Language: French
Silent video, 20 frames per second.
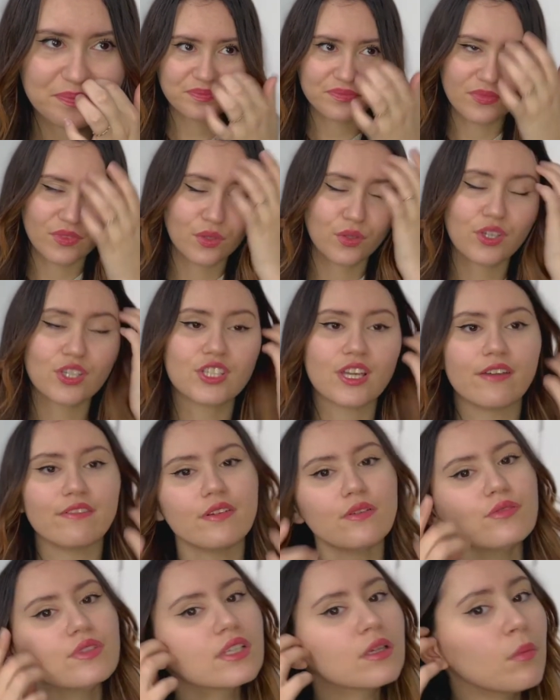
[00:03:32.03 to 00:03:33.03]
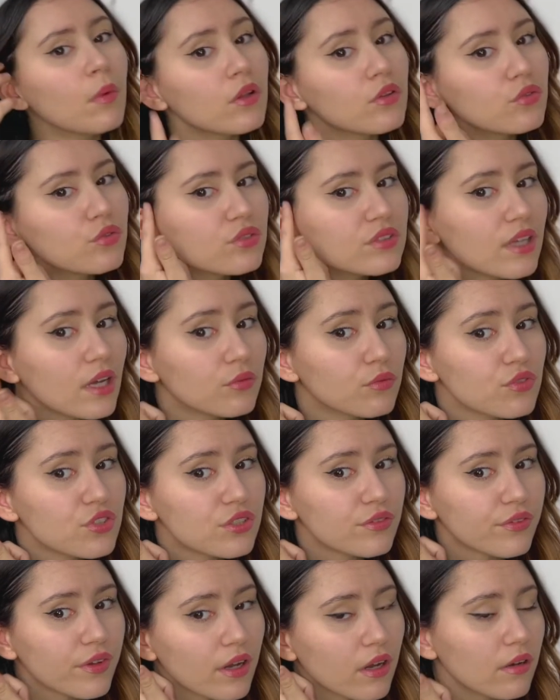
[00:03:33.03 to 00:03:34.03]
Donc j'avais uniquement deux anneaux
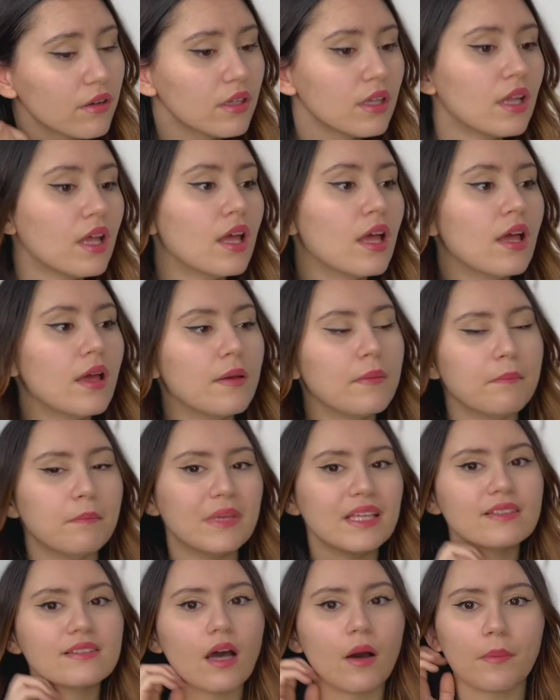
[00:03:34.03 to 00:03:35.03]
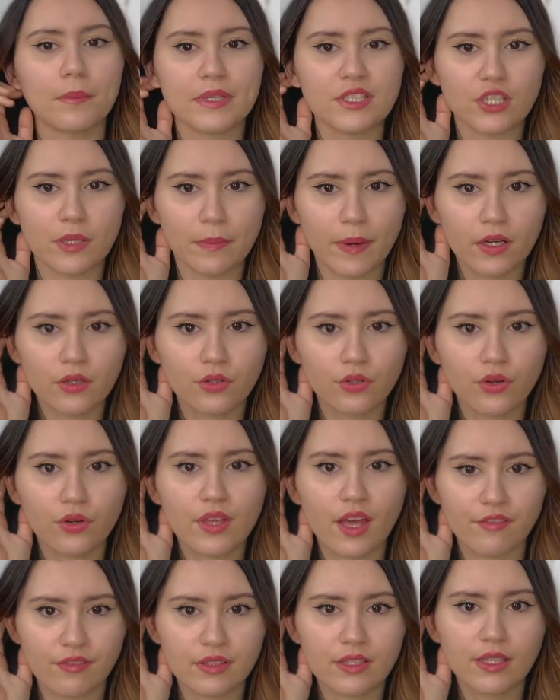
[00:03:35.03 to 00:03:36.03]
différents, mais ça empêchait pas qu'il y
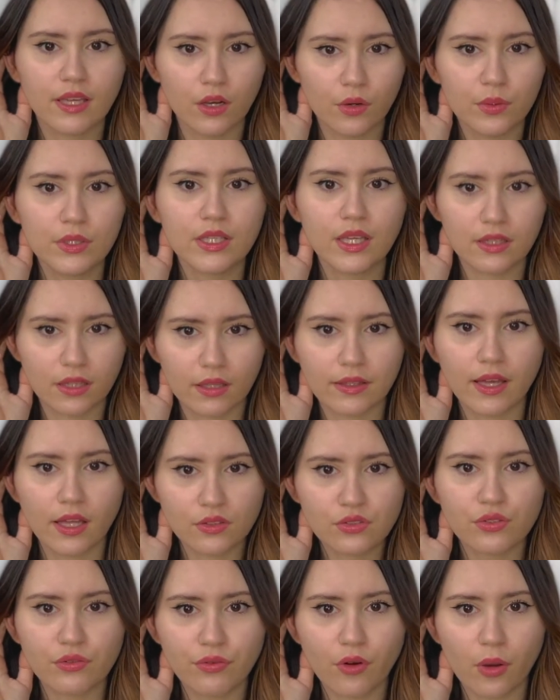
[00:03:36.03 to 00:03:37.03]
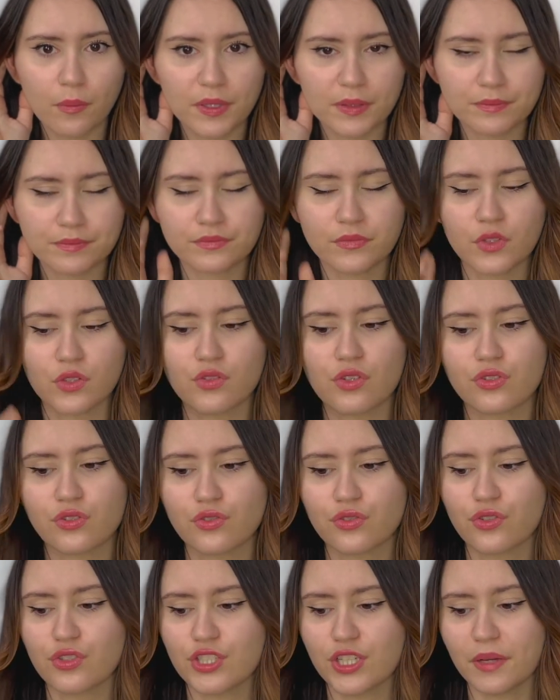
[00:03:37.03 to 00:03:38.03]
avait une kéloïde qui était en train de se former. Tu vois ce que je
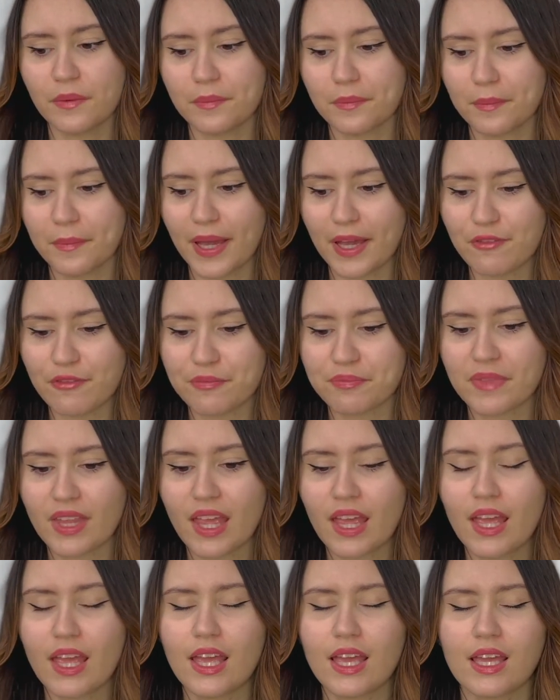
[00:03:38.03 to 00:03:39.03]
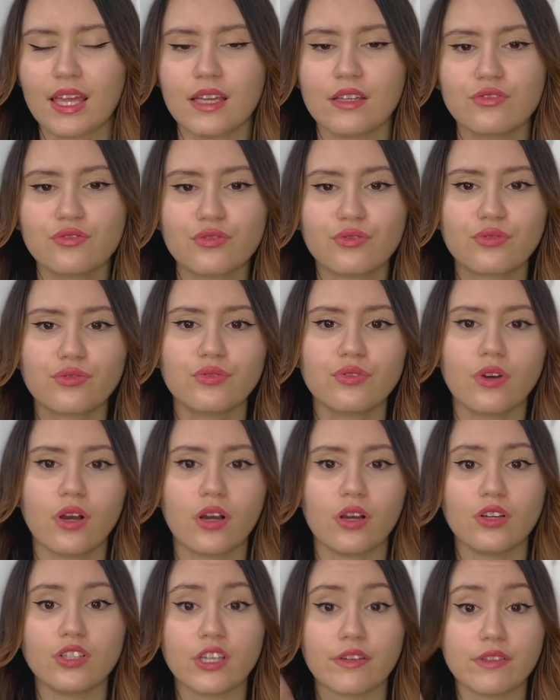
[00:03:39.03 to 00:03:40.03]
te dis Bref. Et du coup,
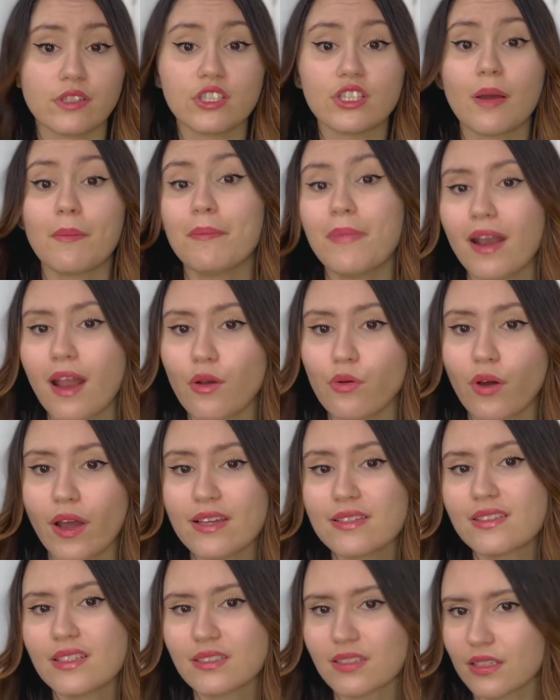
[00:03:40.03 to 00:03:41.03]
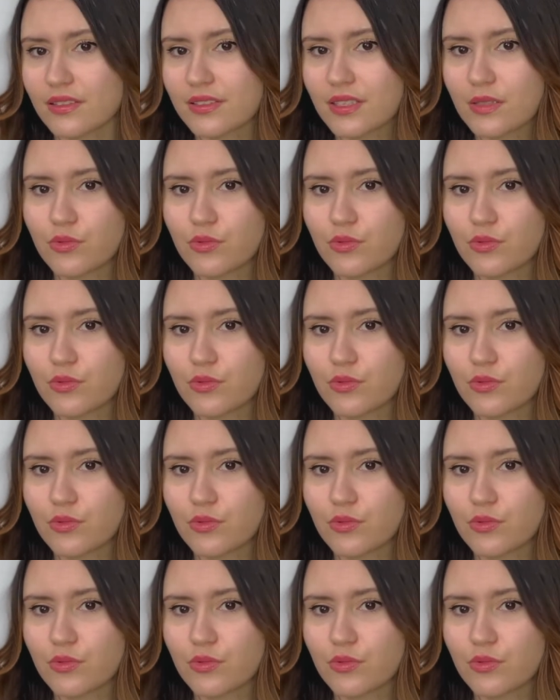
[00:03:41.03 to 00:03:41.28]
euh, j'avais déjà mal à l'oreille, c'était sensible.